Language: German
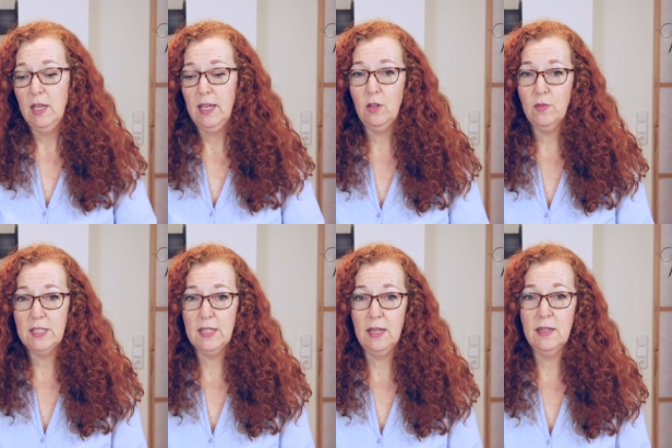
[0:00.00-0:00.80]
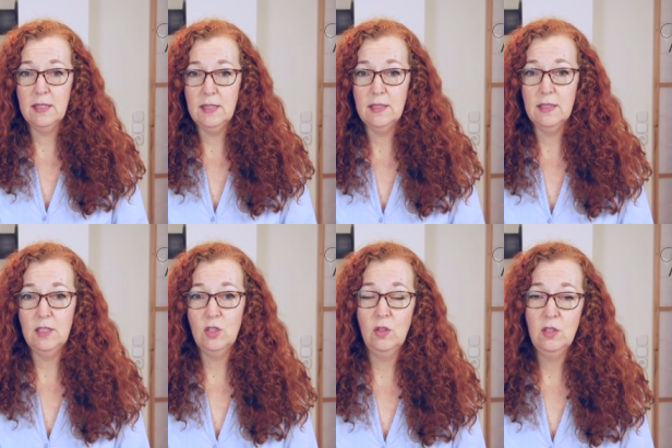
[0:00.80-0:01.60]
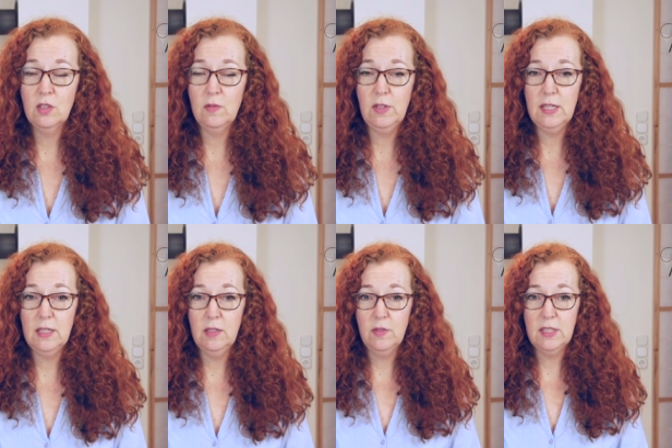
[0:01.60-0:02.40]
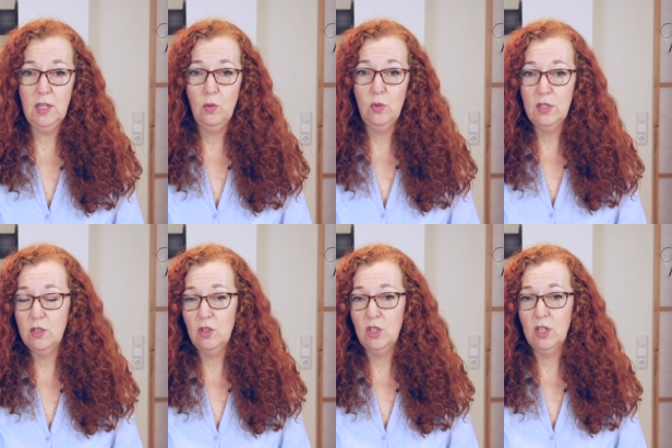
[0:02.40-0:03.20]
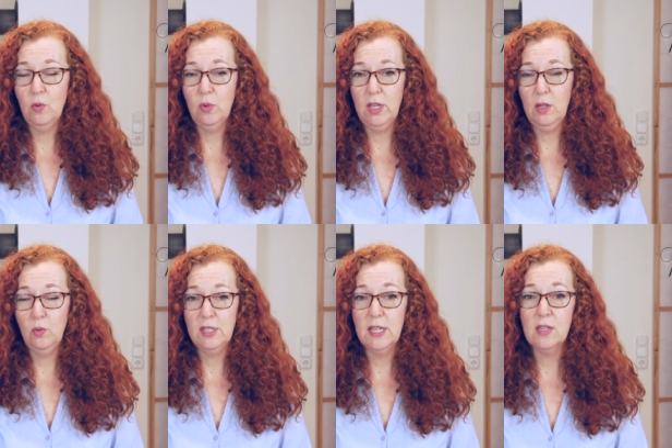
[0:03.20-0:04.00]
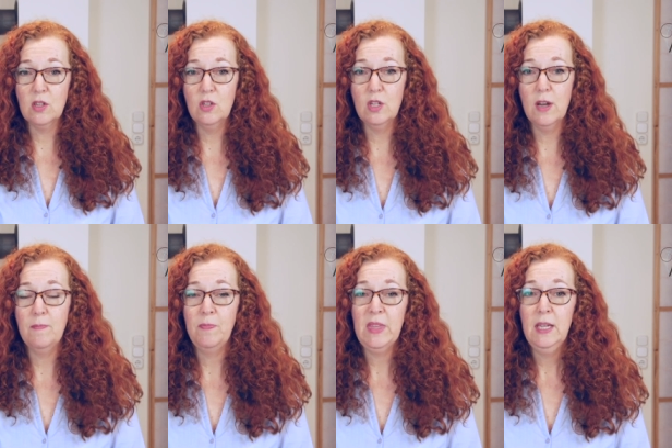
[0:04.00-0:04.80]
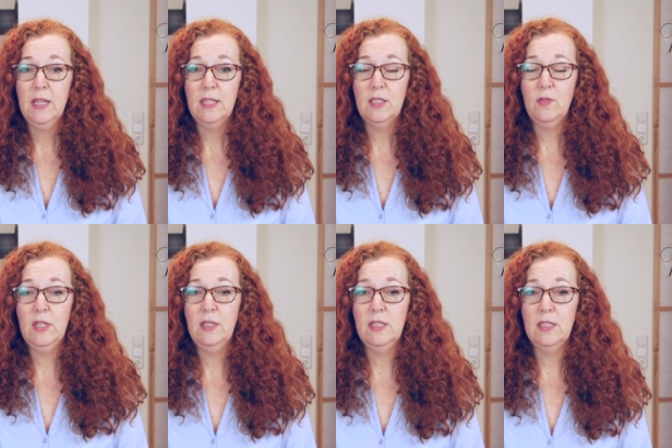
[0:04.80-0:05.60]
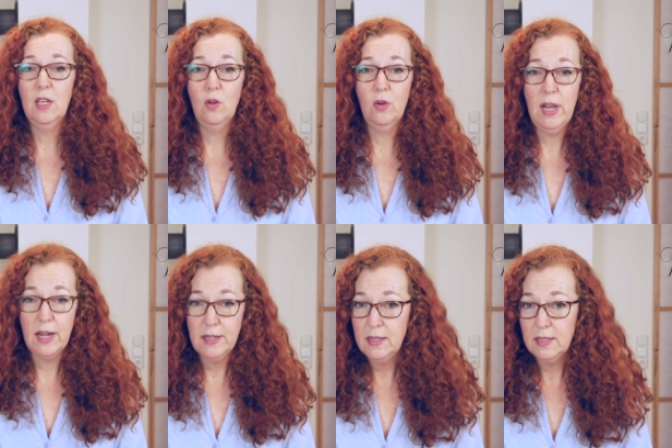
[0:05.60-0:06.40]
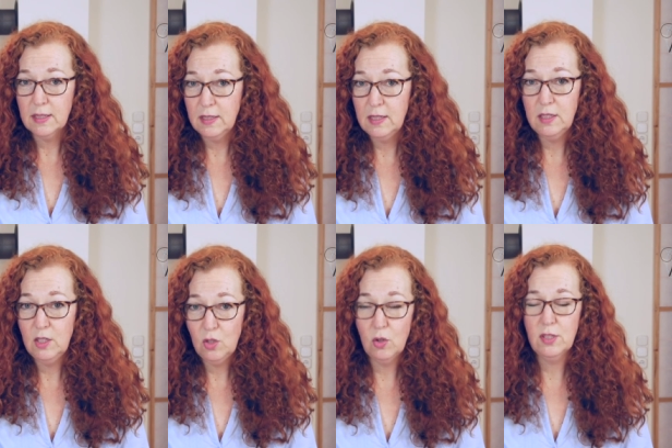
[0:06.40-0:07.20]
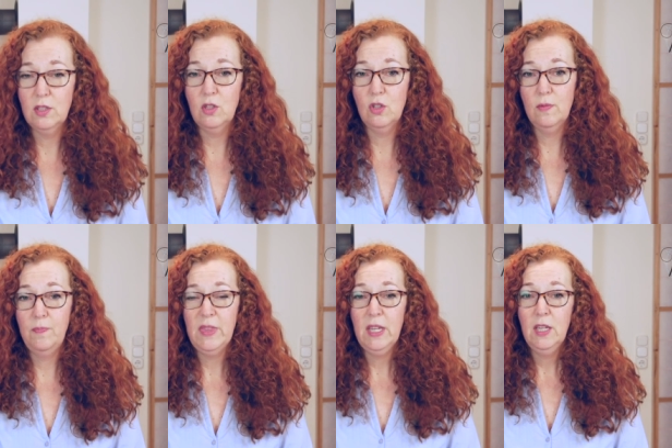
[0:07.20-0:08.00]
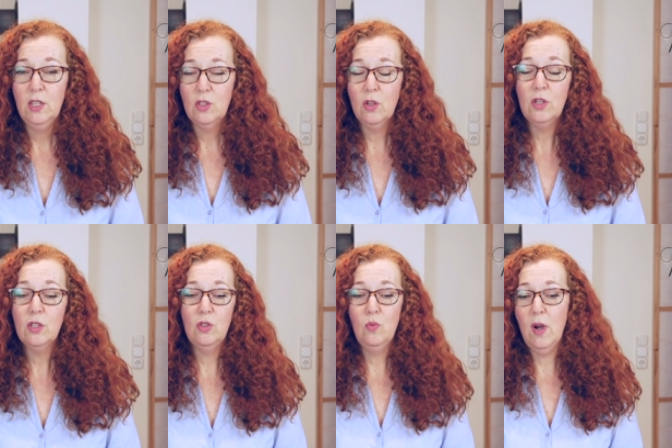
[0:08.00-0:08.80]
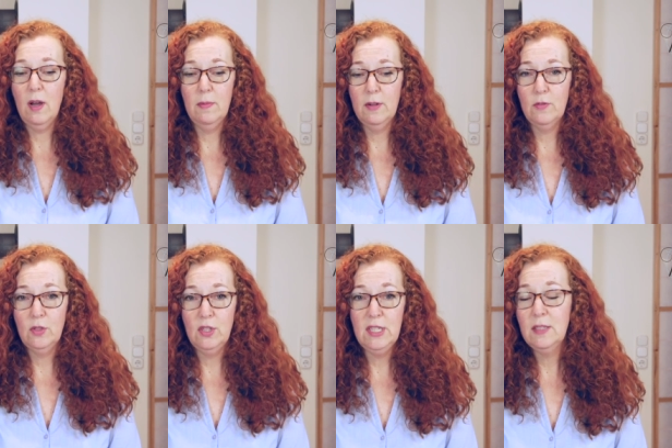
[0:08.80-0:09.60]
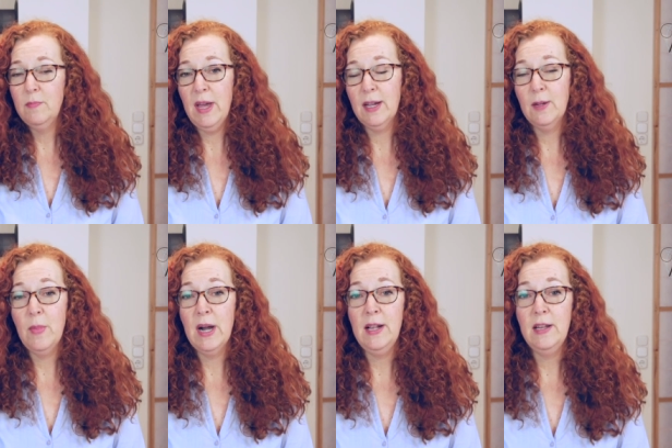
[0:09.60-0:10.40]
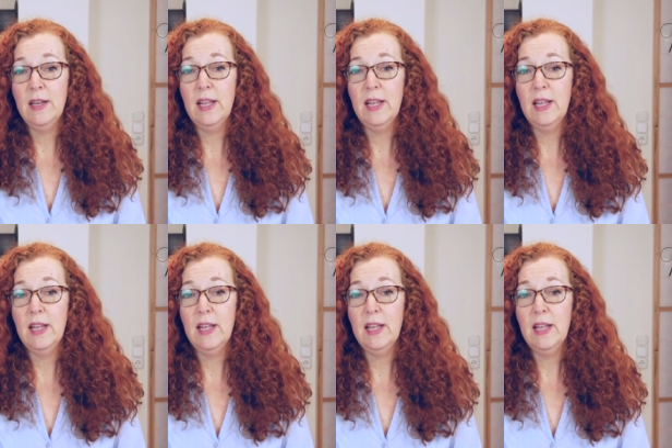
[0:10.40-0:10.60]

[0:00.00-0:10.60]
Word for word: etwas anders ist als sonst, vielleicht etwas egoistischer oder egozentrischer. Deswegen ist er noch lange nicht richtig toxisch. Solltest du aber von diesen Merkmalen